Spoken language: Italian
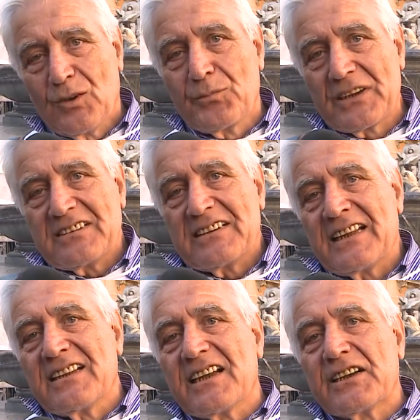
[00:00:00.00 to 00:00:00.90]
Un
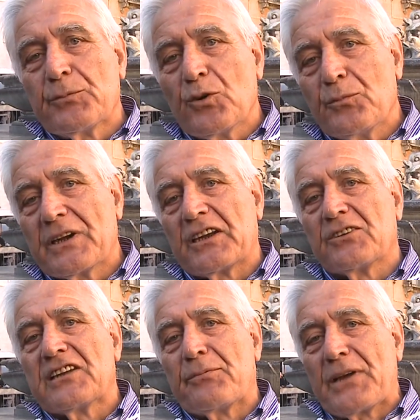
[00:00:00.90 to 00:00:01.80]
Presidente della Repubblica
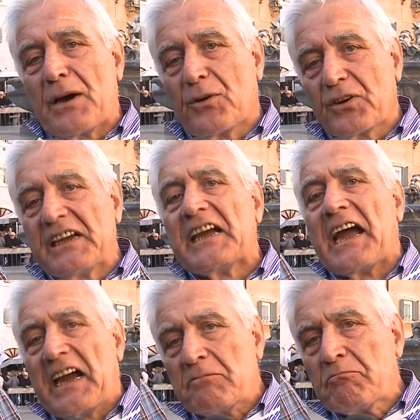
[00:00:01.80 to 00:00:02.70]
non sappiamo chi
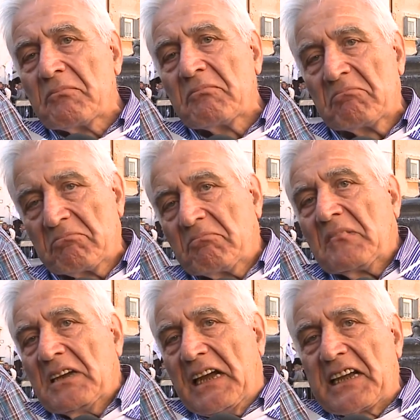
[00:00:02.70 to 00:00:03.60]
è
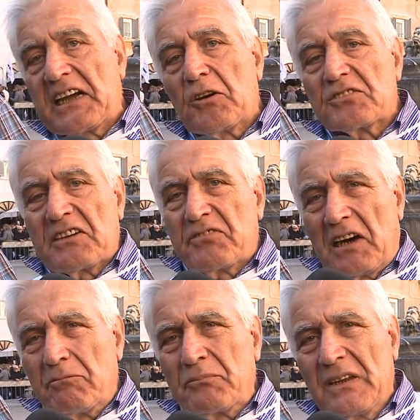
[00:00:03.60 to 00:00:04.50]
e che cosa
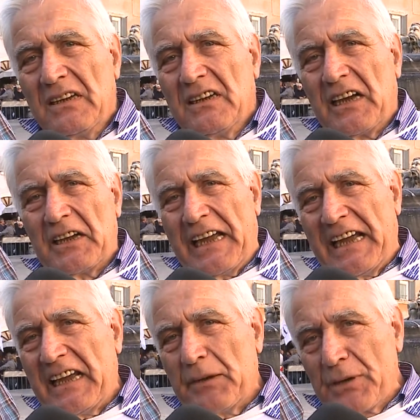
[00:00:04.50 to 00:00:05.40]
fa e,
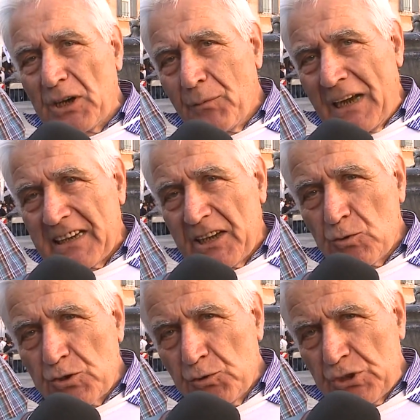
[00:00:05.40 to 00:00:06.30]
e, meno male che
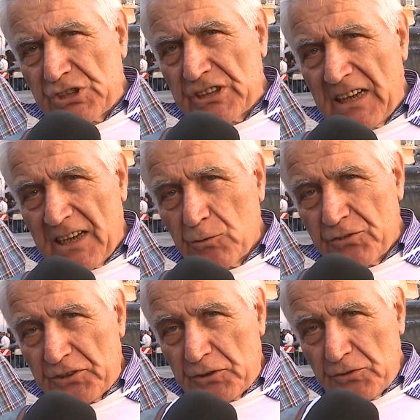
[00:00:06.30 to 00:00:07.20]
un giudice della
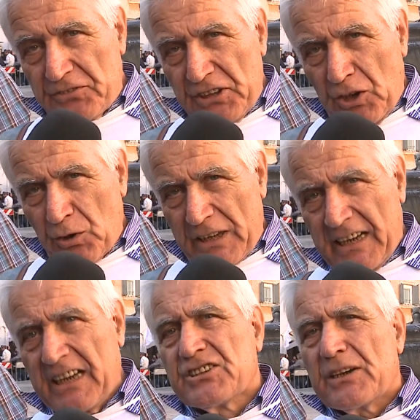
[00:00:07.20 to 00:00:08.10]
Costituzione
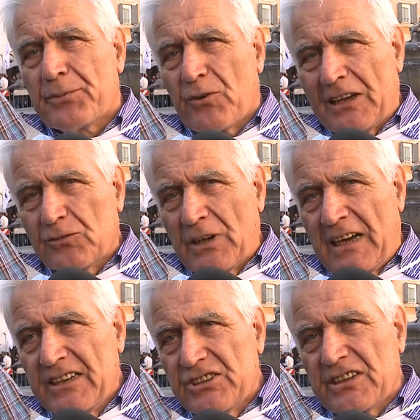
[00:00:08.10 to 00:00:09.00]
e già approvato
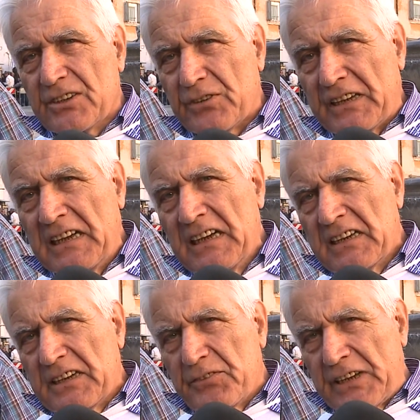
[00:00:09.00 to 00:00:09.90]
una legge, refer,
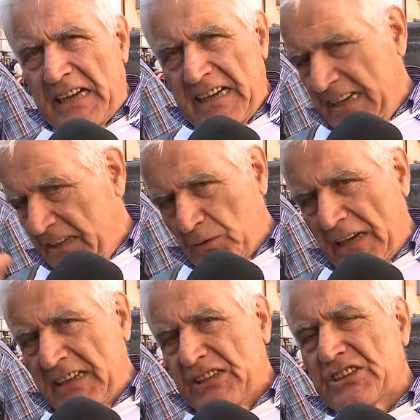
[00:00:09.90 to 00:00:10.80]
refer, eh,
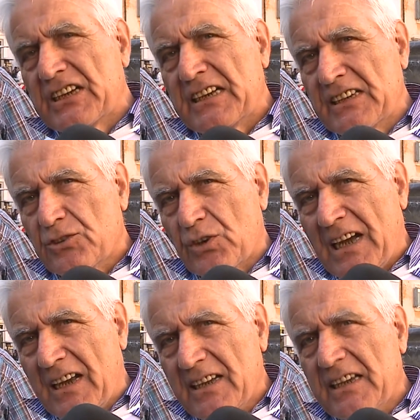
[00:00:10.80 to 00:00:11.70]
una legge
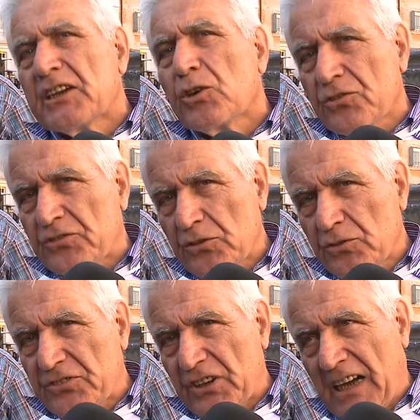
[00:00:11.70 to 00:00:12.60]
elettorale
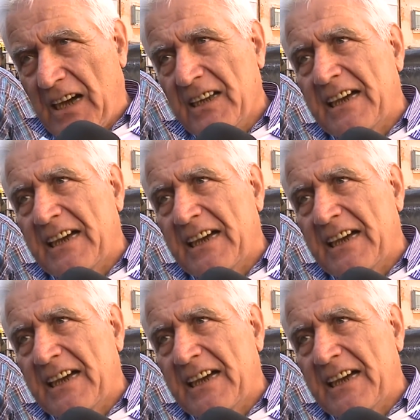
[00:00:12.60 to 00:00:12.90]
incostituzionale.